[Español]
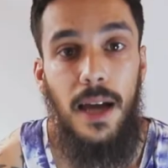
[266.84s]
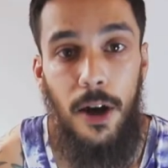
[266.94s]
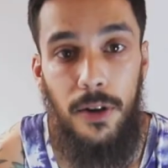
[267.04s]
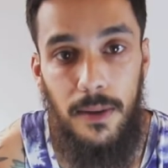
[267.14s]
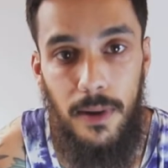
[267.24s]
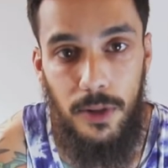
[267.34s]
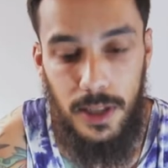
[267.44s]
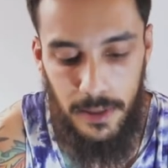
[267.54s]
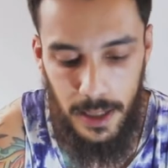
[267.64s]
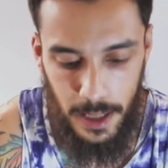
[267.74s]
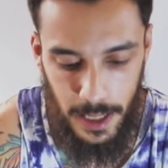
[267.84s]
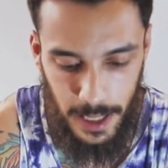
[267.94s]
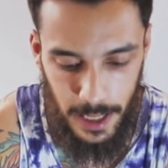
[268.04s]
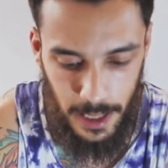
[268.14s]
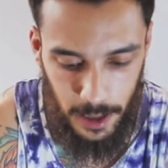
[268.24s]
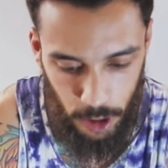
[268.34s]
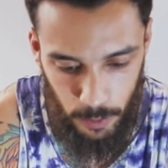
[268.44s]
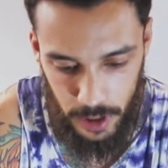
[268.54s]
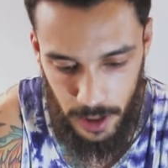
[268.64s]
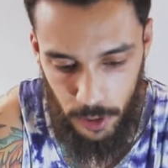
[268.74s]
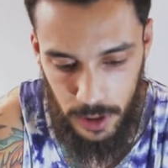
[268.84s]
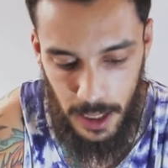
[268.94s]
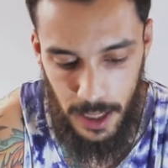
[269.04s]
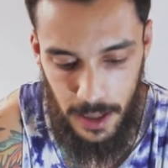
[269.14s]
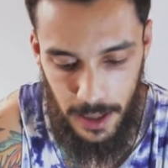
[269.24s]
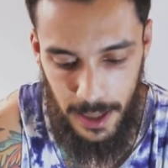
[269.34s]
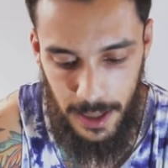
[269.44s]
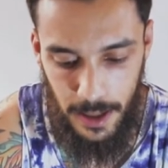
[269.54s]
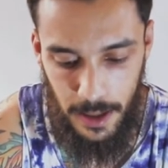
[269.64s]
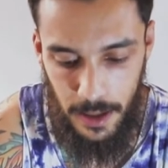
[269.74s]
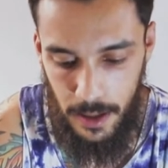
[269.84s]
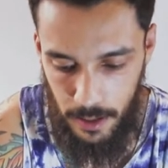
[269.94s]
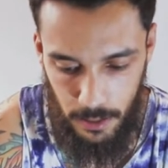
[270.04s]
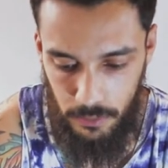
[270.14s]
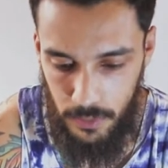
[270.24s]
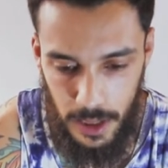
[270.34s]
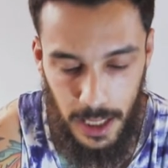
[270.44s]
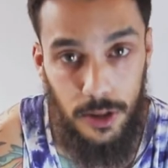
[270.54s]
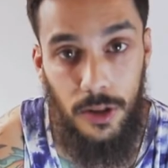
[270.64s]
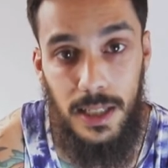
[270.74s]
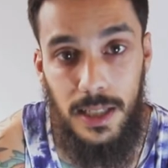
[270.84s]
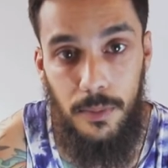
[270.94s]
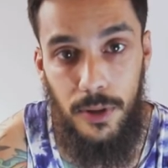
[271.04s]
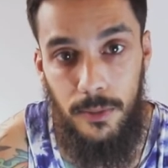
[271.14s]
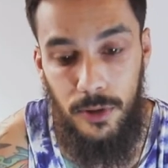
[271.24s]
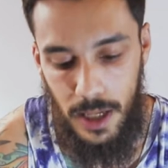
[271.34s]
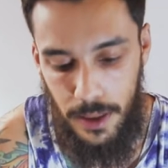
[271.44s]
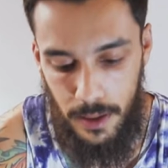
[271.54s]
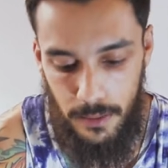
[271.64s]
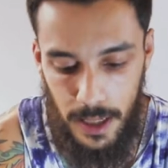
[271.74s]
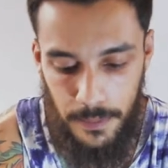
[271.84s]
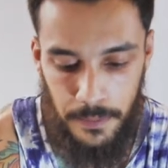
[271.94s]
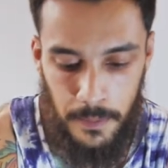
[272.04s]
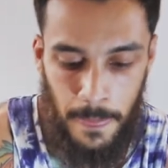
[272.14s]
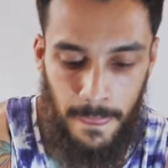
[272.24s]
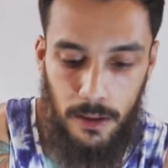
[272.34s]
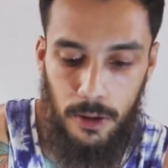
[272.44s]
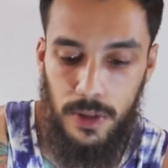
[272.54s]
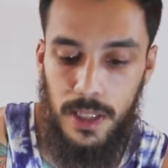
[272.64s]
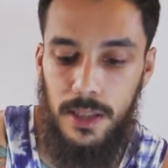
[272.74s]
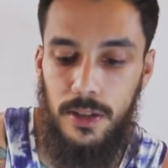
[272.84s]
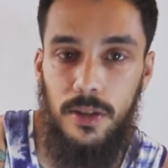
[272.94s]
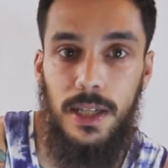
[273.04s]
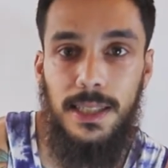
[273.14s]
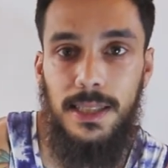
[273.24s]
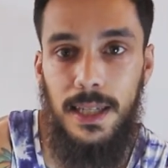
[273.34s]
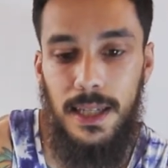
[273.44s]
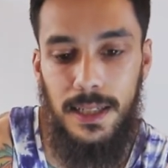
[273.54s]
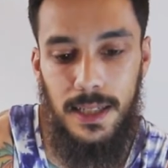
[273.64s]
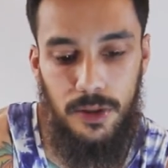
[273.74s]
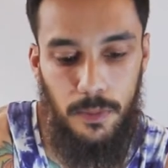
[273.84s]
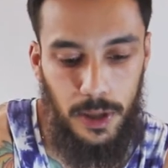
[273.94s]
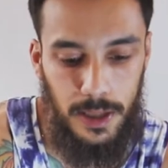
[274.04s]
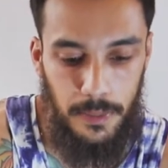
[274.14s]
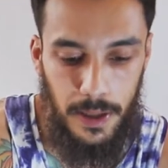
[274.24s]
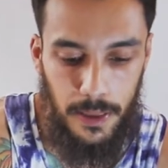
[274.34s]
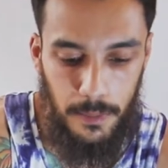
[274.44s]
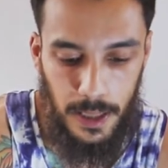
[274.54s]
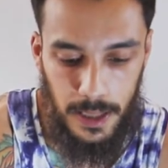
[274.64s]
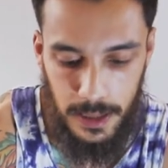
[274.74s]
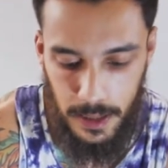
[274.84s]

Ahora vamos a ver eh, cómo se monta y las cosas que podemos hacer, ¿vale? Como os he dicho, este es el soporte principal del